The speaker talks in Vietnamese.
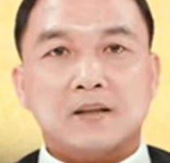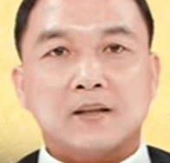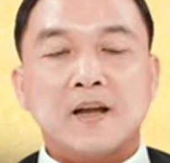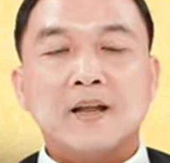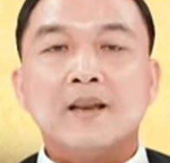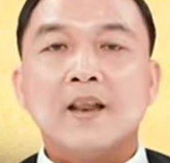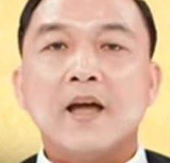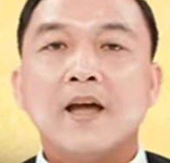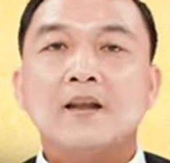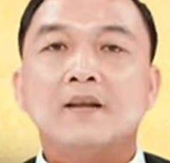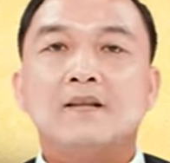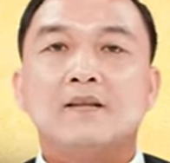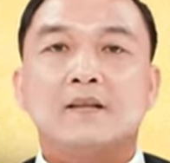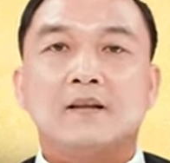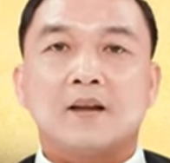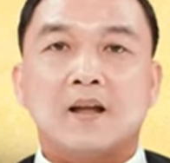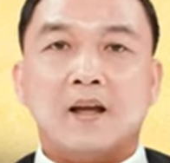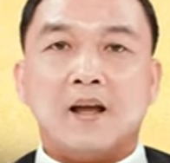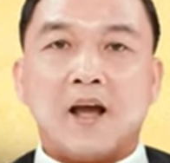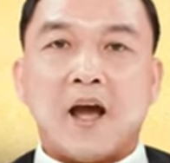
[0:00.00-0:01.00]
Thế
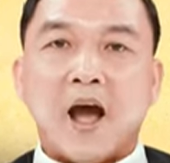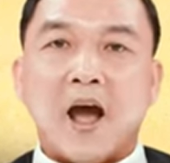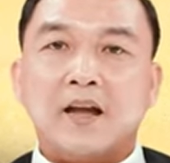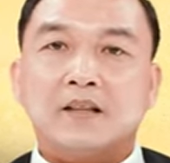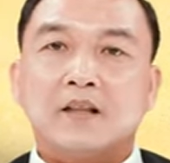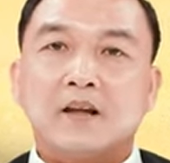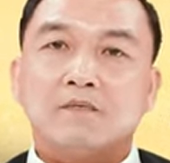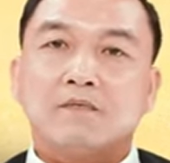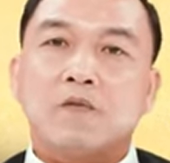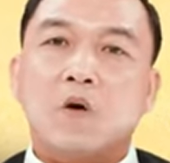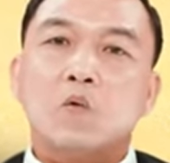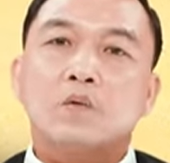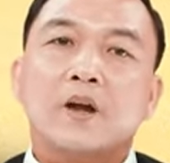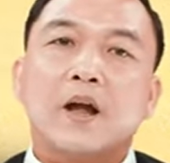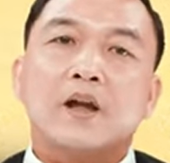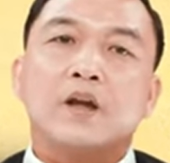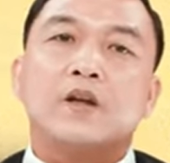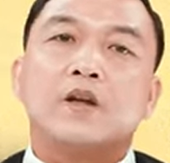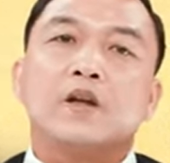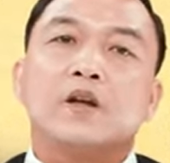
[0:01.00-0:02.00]
nên, hai thành phố
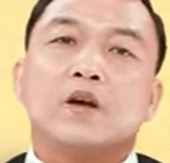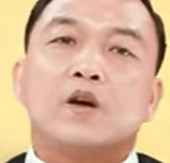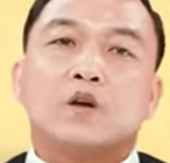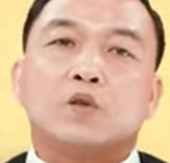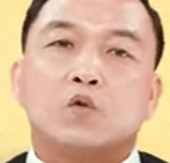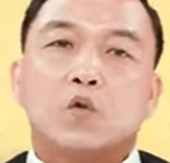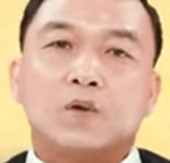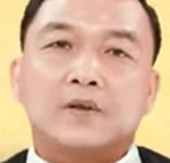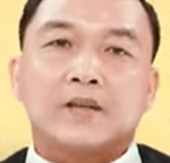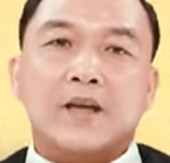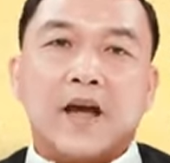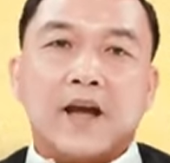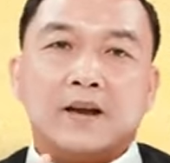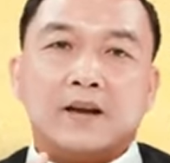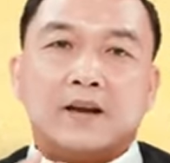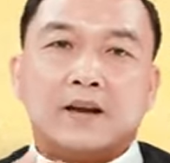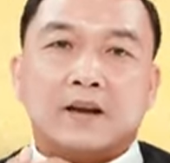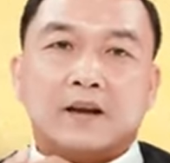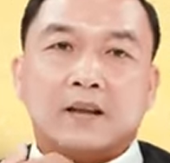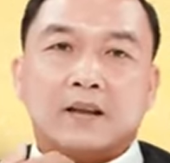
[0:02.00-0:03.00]
này thuộc
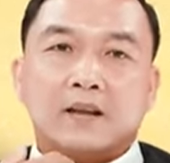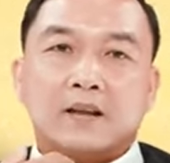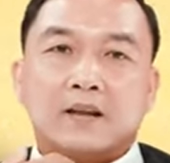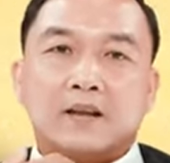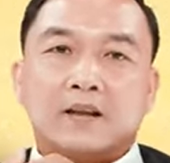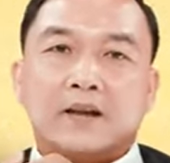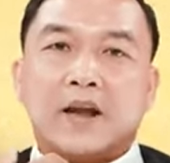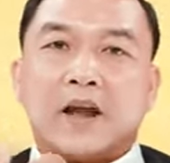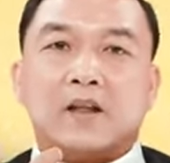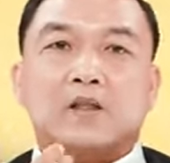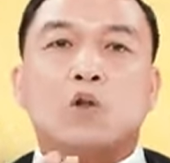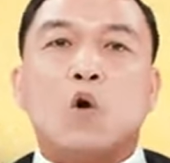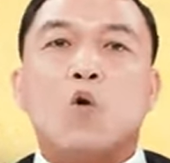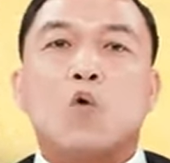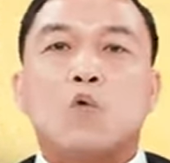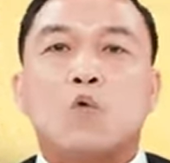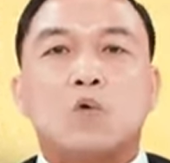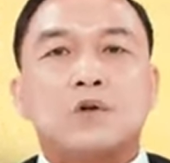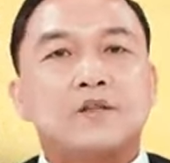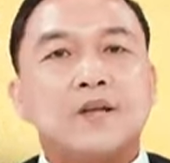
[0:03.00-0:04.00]
dạng kẻ
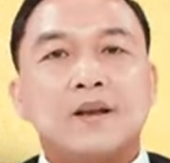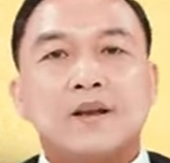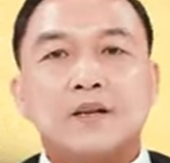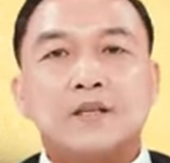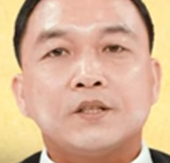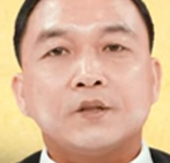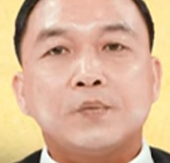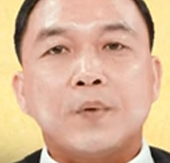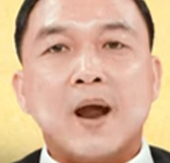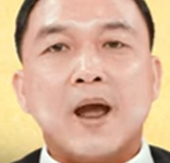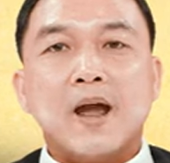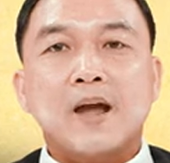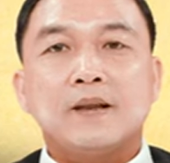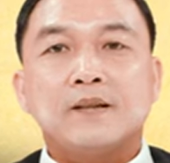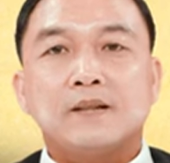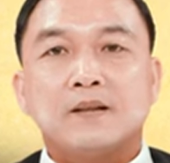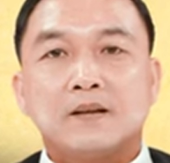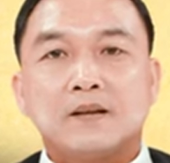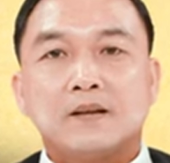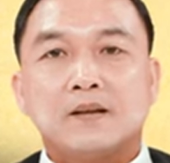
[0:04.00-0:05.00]
thù của dân Israel